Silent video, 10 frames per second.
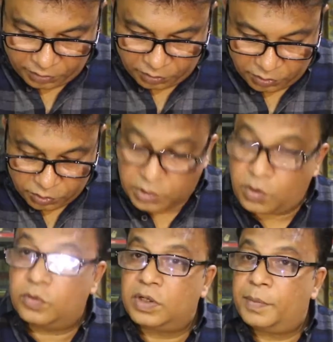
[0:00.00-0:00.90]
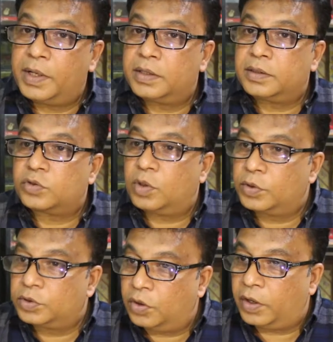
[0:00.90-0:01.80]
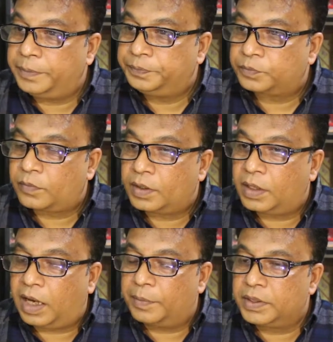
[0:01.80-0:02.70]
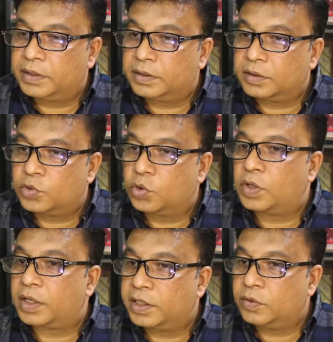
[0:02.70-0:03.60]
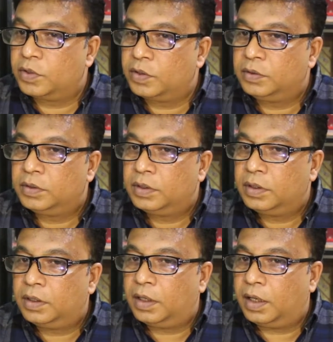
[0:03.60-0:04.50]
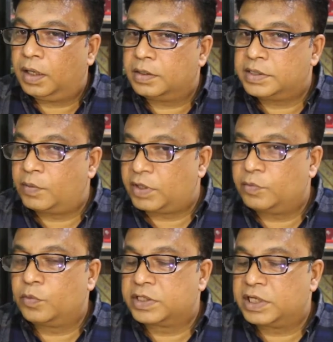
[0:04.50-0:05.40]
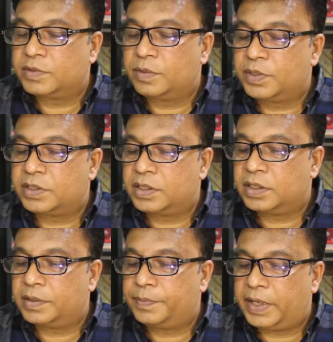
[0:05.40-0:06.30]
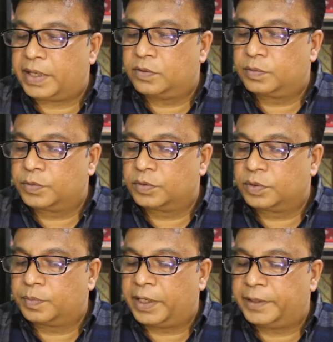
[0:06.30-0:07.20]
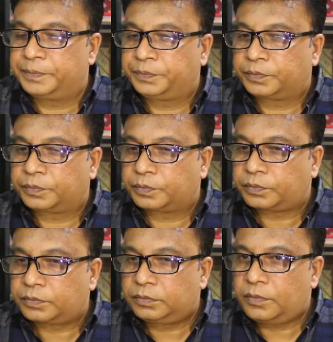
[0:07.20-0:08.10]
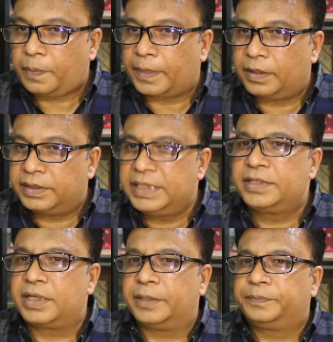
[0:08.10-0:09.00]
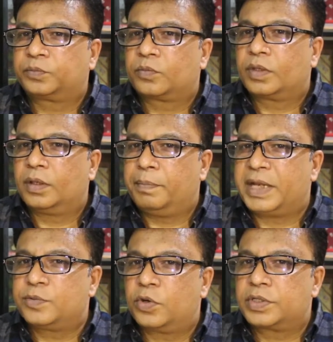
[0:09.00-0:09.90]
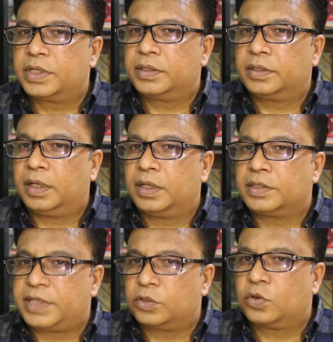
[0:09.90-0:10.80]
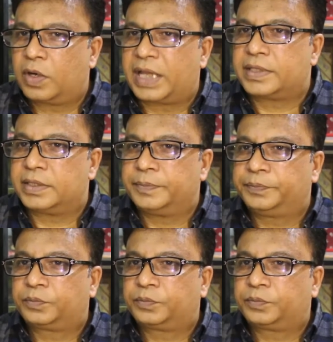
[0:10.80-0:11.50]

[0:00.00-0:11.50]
তো যদি কখনো আমার সমর্থ হয় আমি ছোট আকারে হলেও যেমন আমি বলছিলাম যে বিশ্বে এখন পর্যন্ত প্রায় তিনটা ম্যাচ বক্সের জাদুঘর আছে